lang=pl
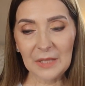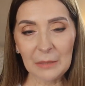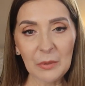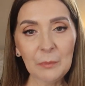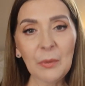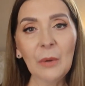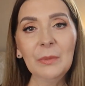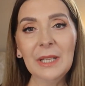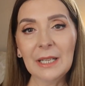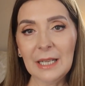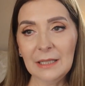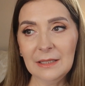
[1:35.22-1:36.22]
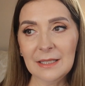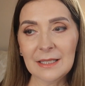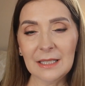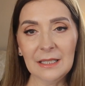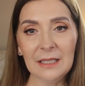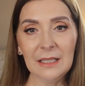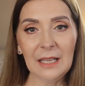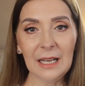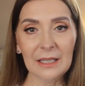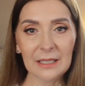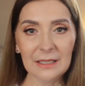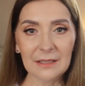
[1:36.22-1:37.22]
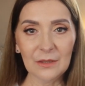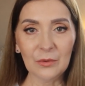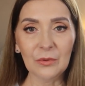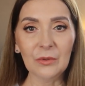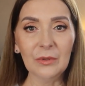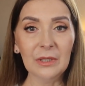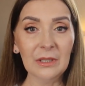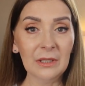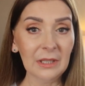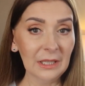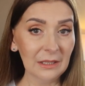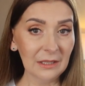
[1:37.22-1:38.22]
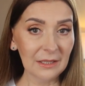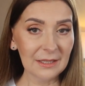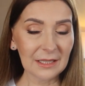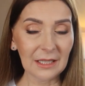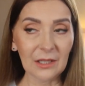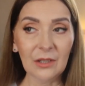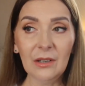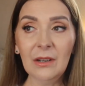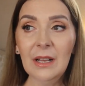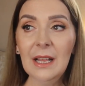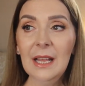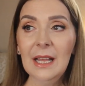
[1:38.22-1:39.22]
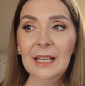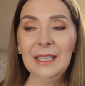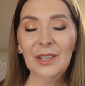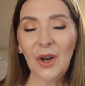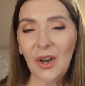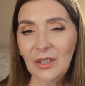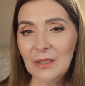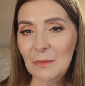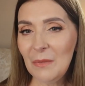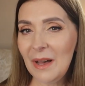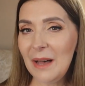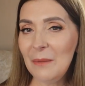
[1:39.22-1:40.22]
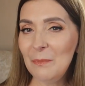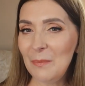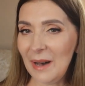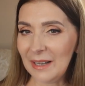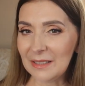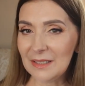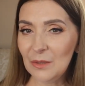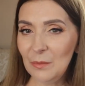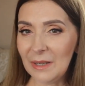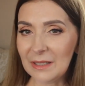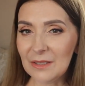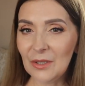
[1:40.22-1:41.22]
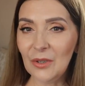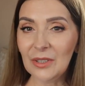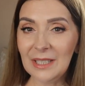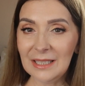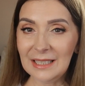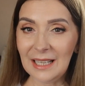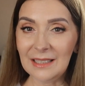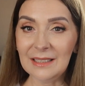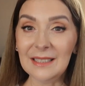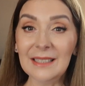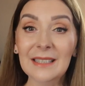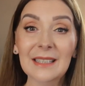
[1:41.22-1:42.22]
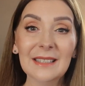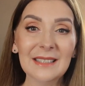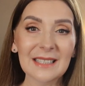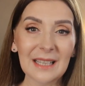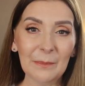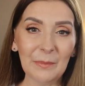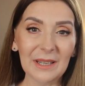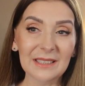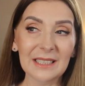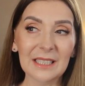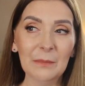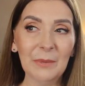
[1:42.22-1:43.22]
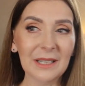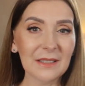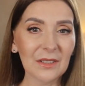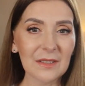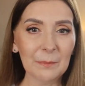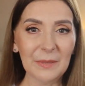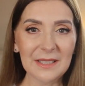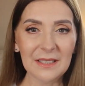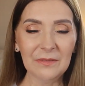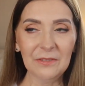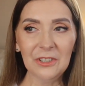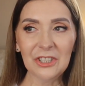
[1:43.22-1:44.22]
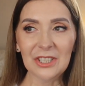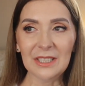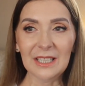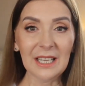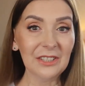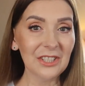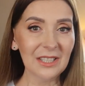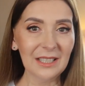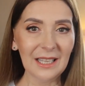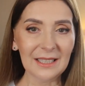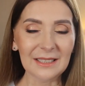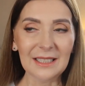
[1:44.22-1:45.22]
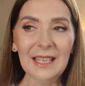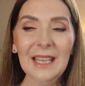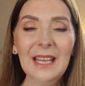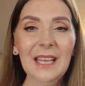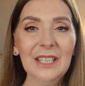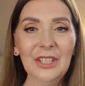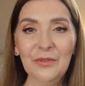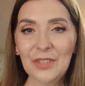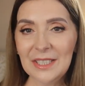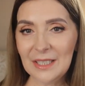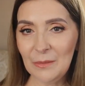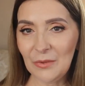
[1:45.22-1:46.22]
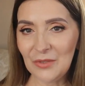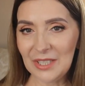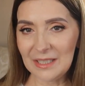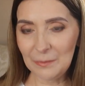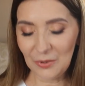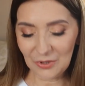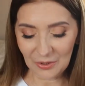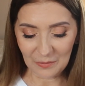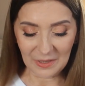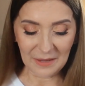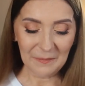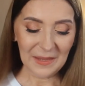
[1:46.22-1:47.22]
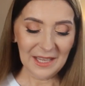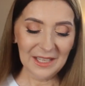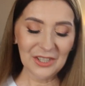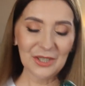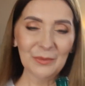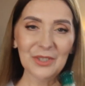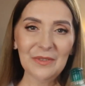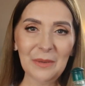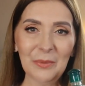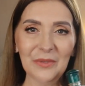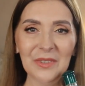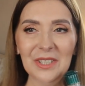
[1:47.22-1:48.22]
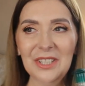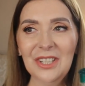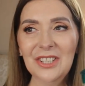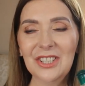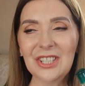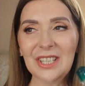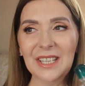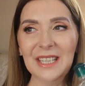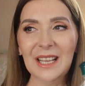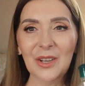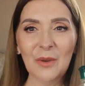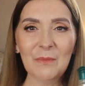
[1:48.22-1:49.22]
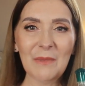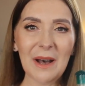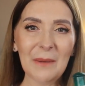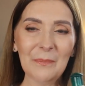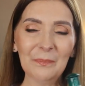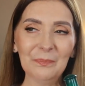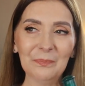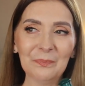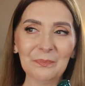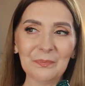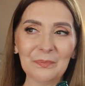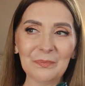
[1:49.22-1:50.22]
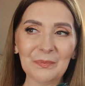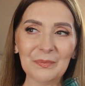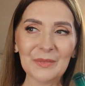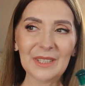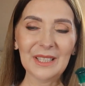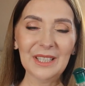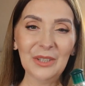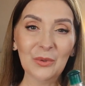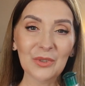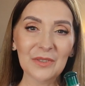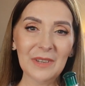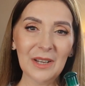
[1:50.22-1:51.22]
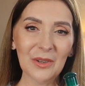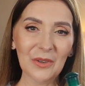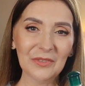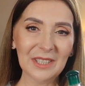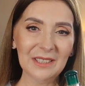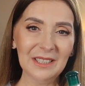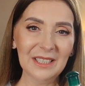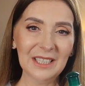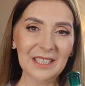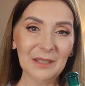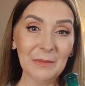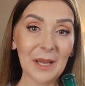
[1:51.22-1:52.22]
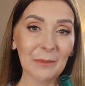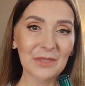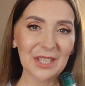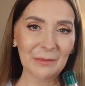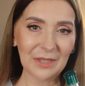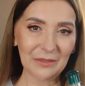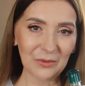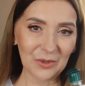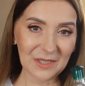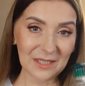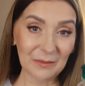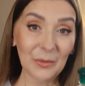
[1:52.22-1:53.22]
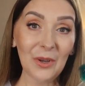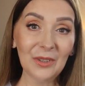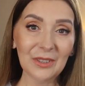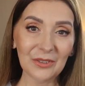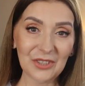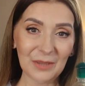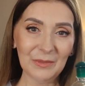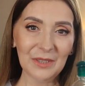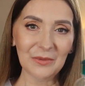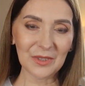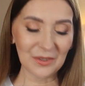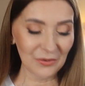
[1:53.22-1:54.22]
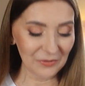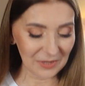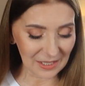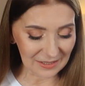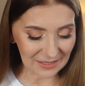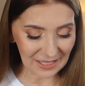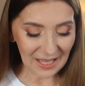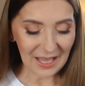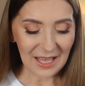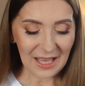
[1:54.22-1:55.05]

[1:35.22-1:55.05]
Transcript: jakby pobierany z y, agrestu y, indyjskiego i on ma bardzo, bardzo orientalny zapach, taki bardzo specyficzny, kadzidlany. Nie wszystkim on się spodoba. Jeszcze muszę Wam powiedzieć, że ja go mam... Mm, i używałam go wtedy, kiedy miałam ciemne włosy, bo on do ciemnych włosów jest